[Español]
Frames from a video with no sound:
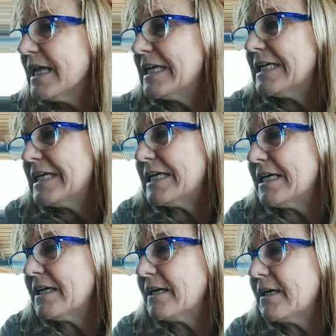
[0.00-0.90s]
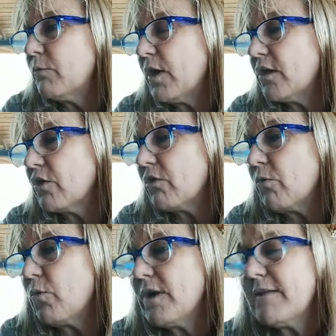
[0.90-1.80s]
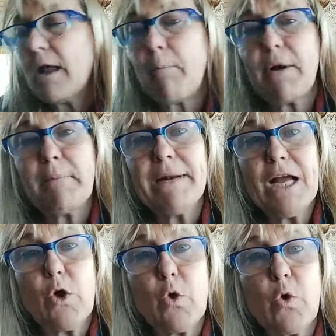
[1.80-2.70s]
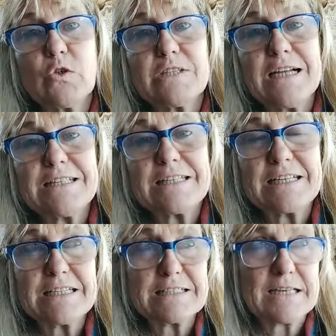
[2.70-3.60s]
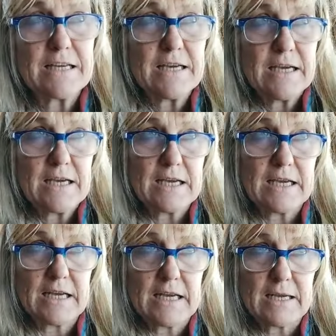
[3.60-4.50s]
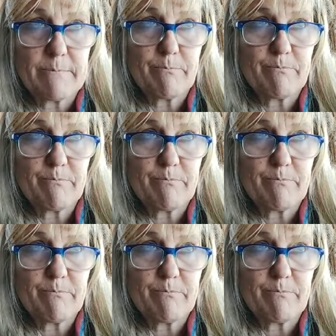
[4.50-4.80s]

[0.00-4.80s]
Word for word: y, bueno, una de las primeras cosas es eh,